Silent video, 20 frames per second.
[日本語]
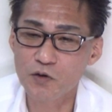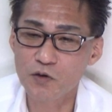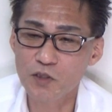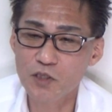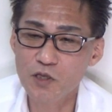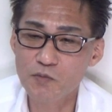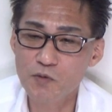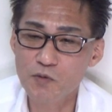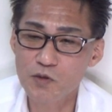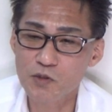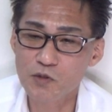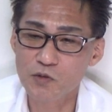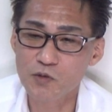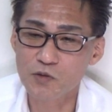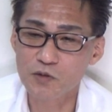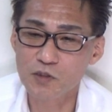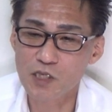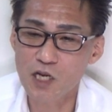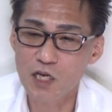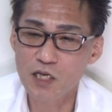の人もそ
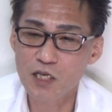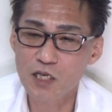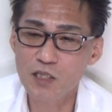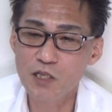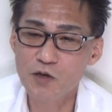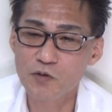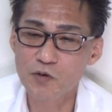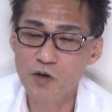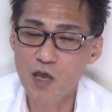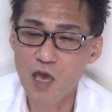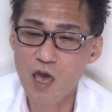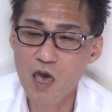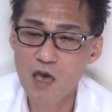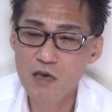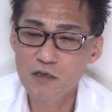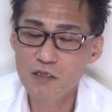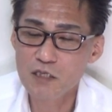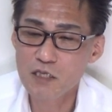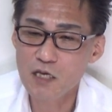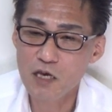のぐらいなんだろう
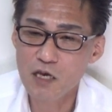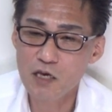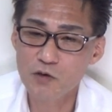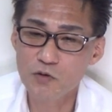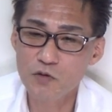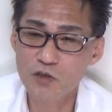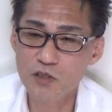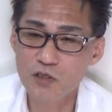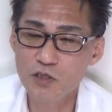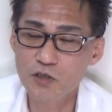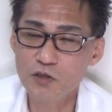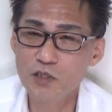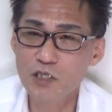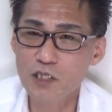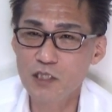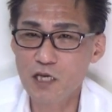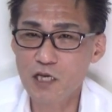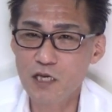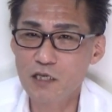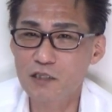ね。えー、
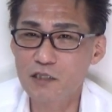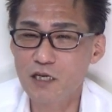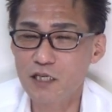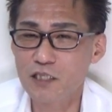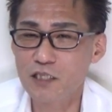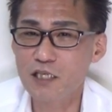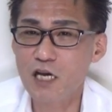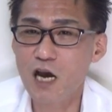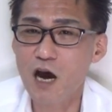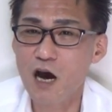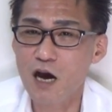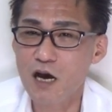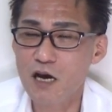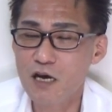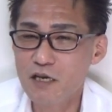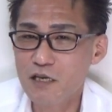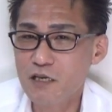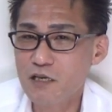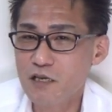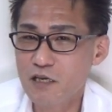62歳ぐらい
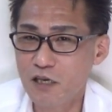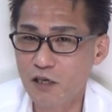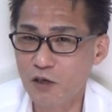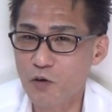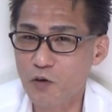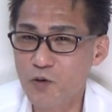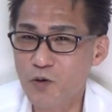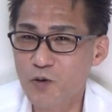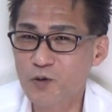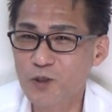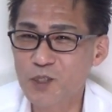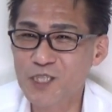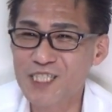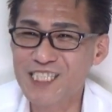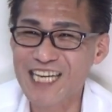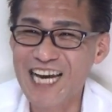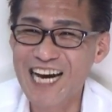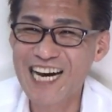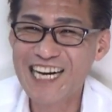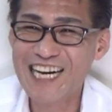じゃ、ひよっこで
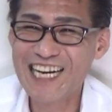すな。